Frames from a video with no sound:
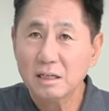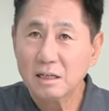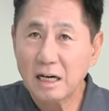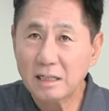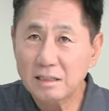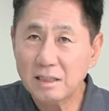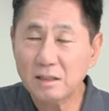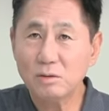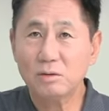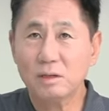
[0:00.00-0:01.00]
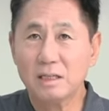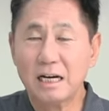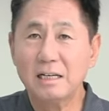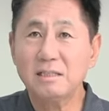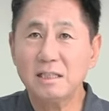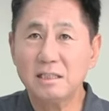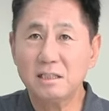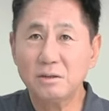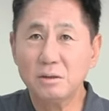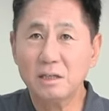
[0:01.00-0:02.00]
강제노동에
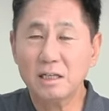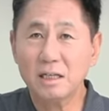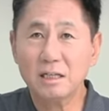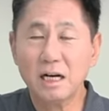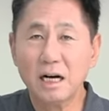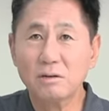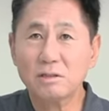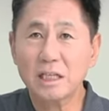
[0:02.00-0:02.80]
강제징용에 대한 한국